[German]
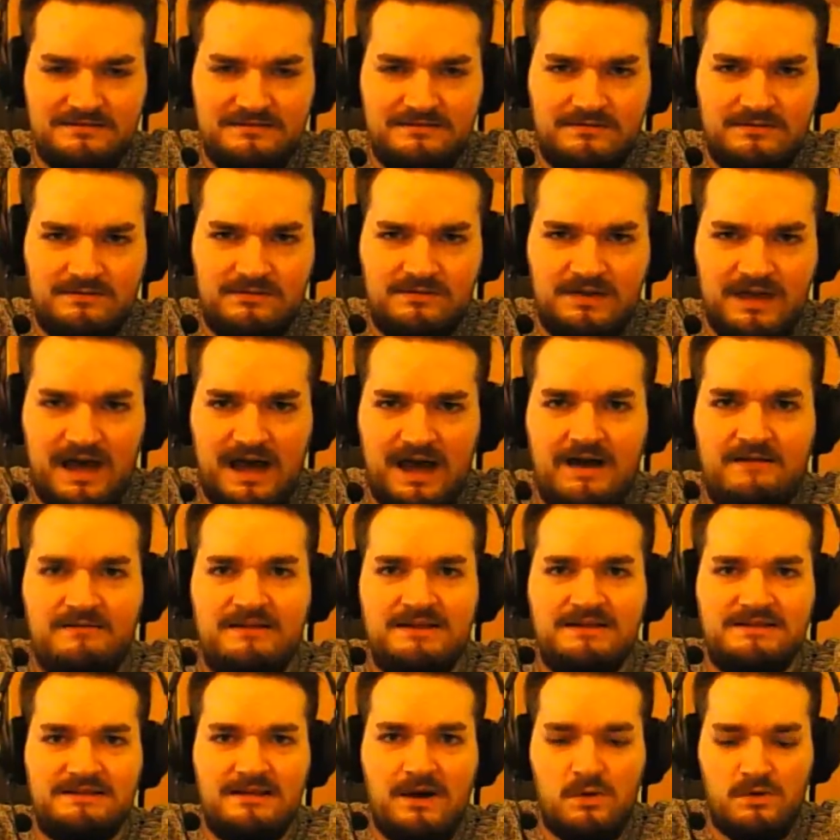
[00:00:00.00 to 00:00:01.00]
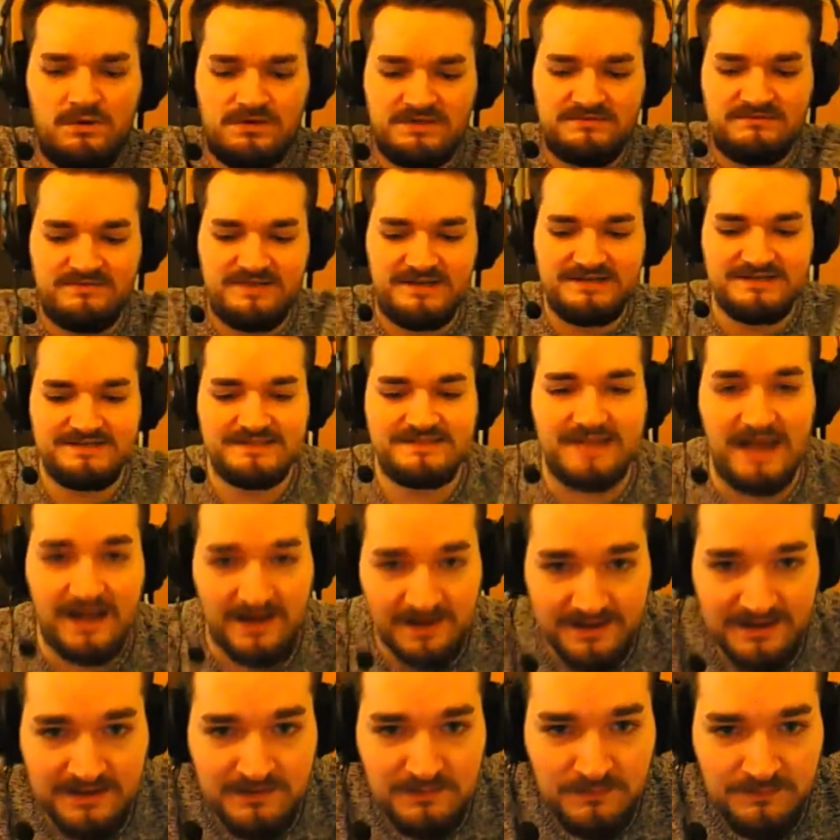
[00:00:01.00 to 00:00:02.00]
und aber tausendmals
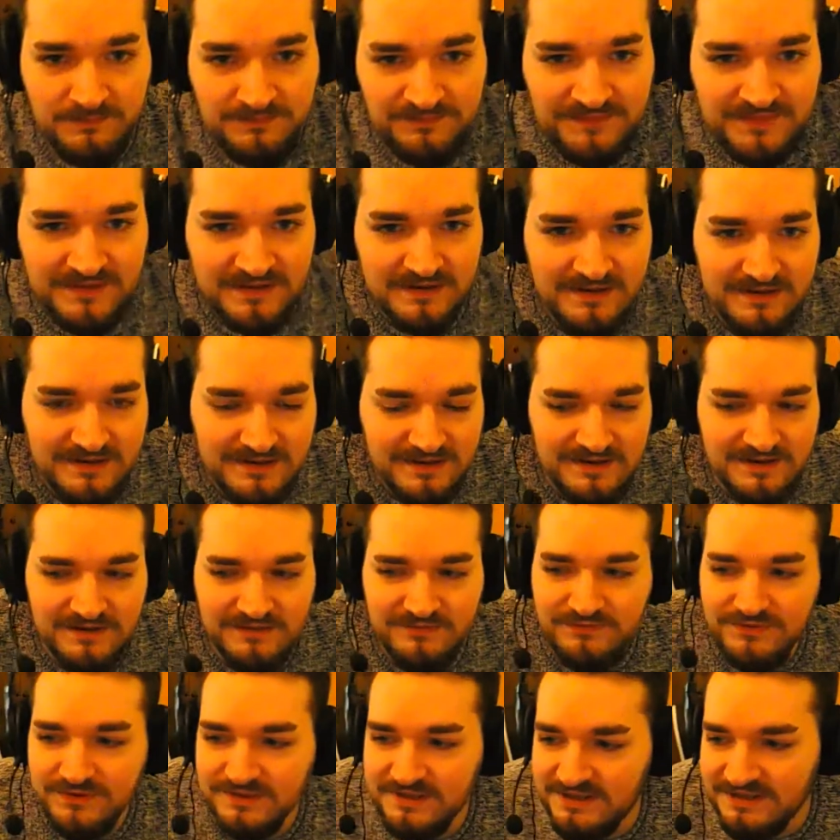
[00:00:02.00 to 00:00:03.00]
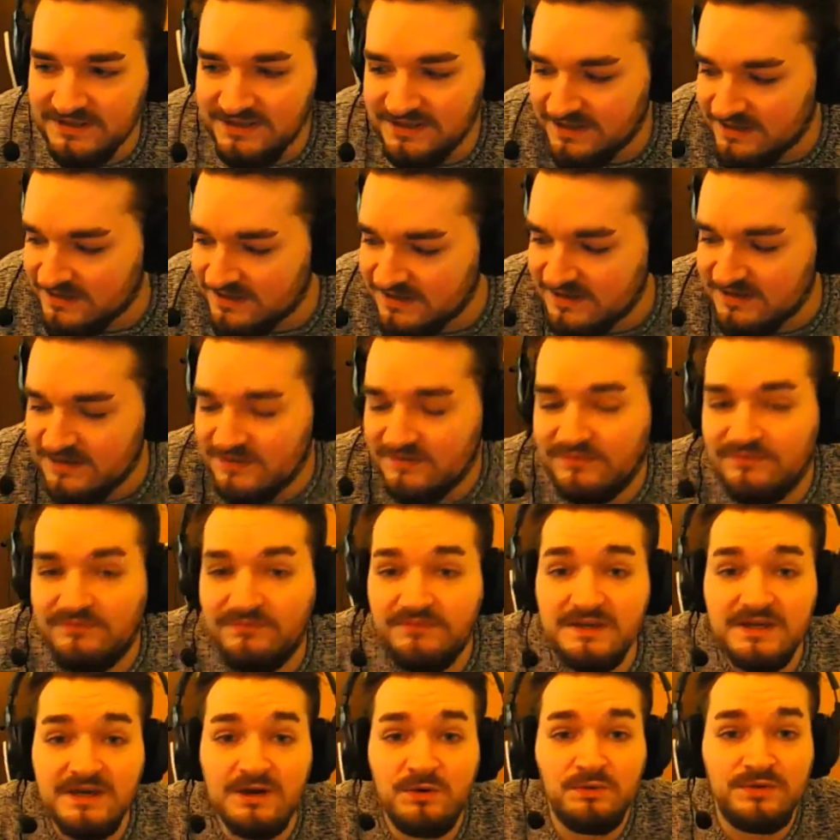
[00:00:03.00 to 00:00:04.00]
danken für die
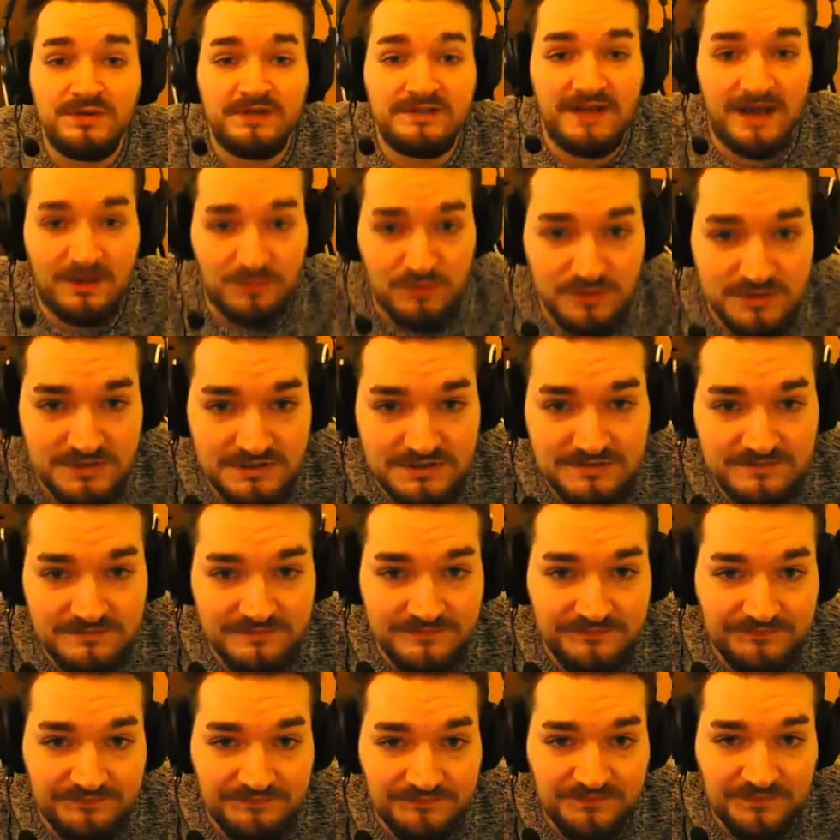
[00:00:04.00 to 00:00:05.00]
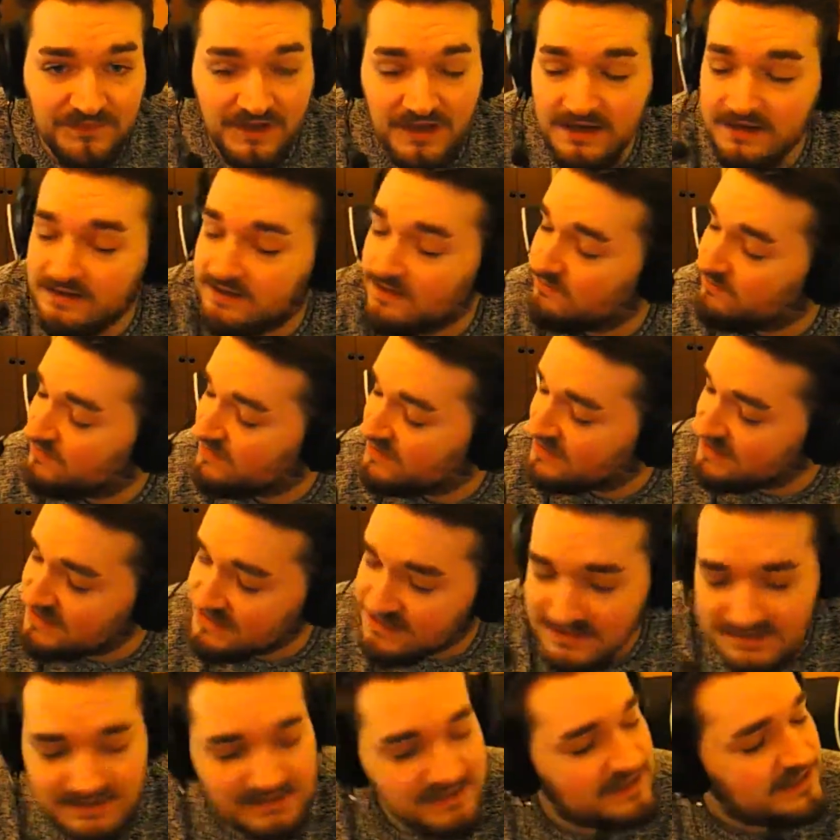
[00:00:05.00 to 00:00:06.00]
400 Abos. Ja, ich habe mir
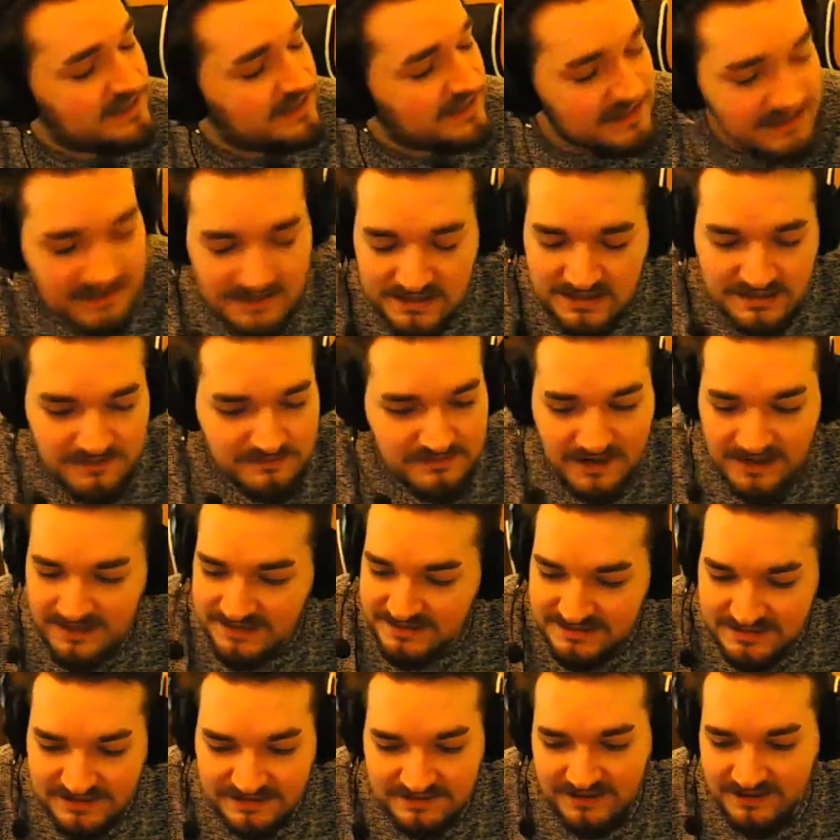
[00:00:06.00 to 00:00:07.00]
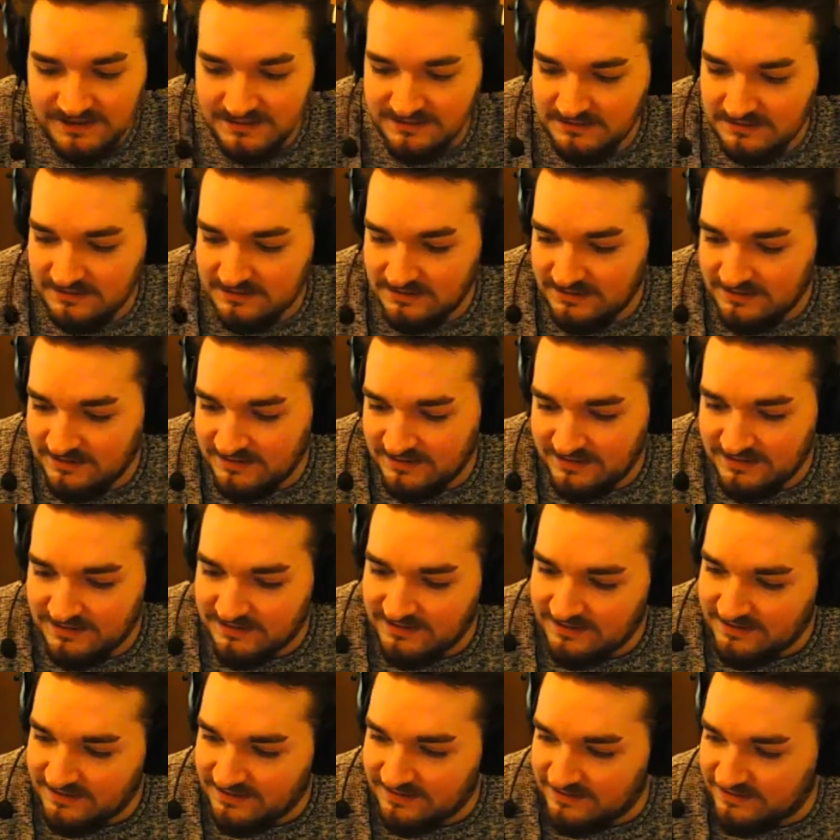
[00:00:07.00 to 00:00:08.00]
das nie, niemals gedacht.
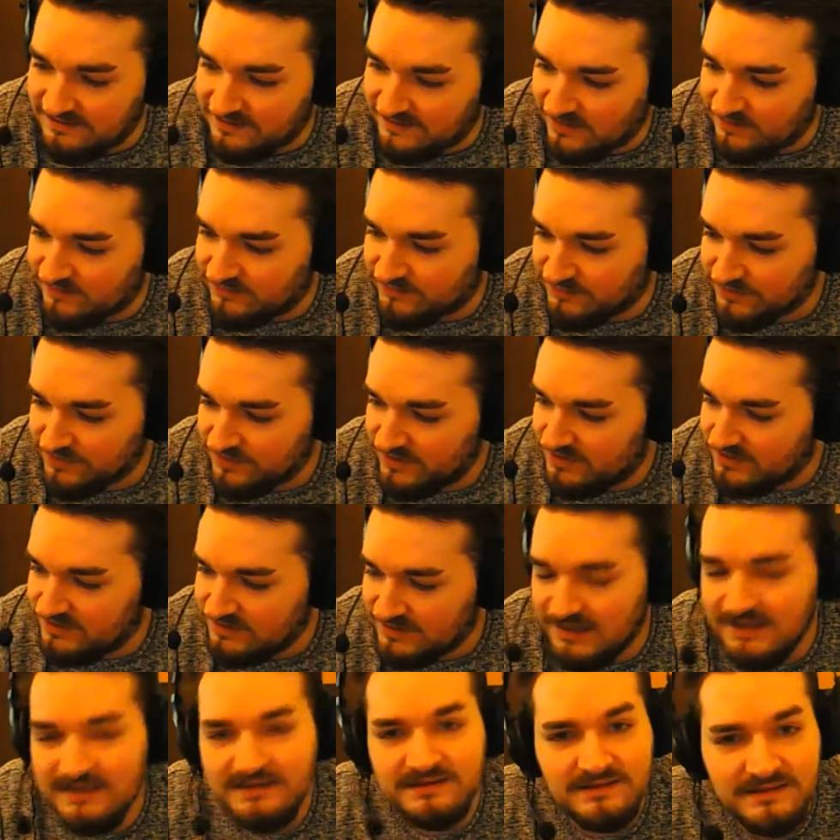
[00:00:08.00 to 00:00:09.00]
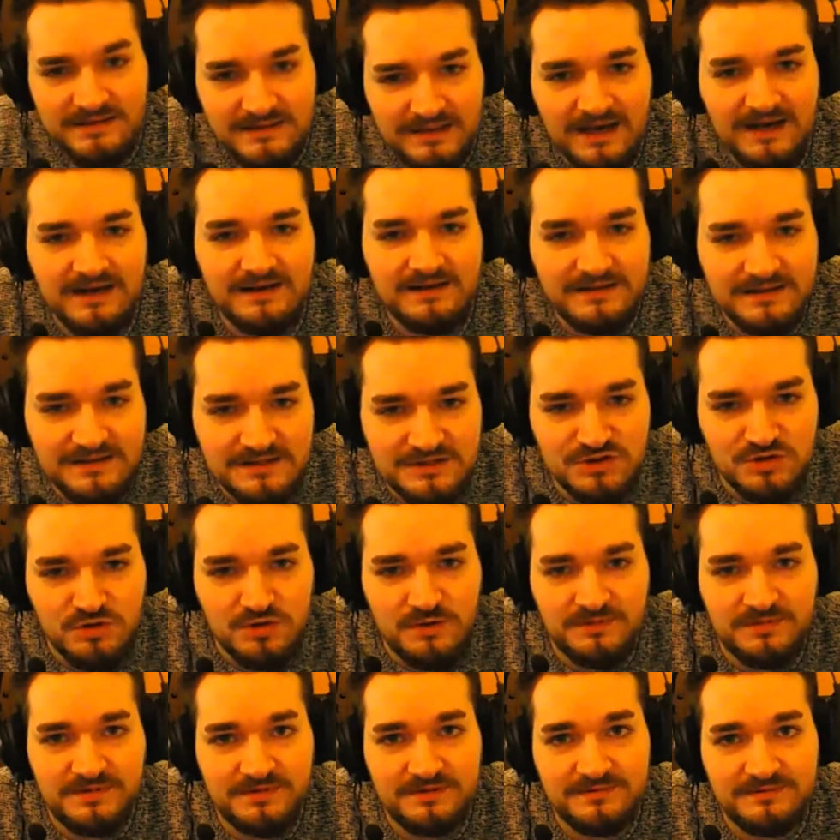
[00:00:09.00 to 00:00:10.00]
Ich habe früher jeden Tag
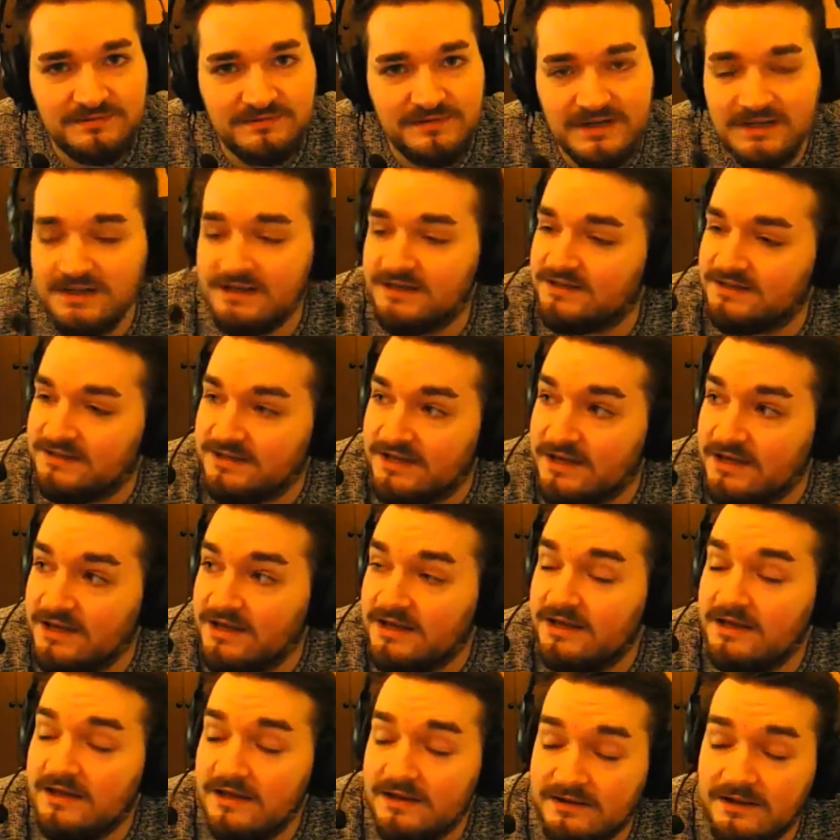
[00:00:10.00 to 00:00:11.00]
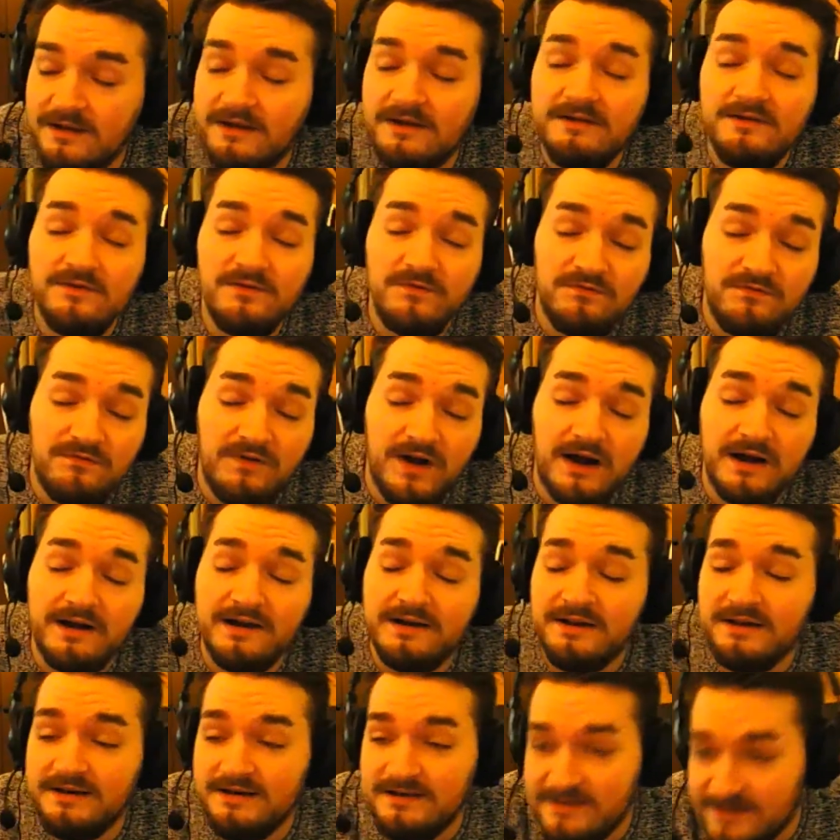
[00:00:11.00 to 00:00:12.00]
gestreamt. Wirklich jeden fucking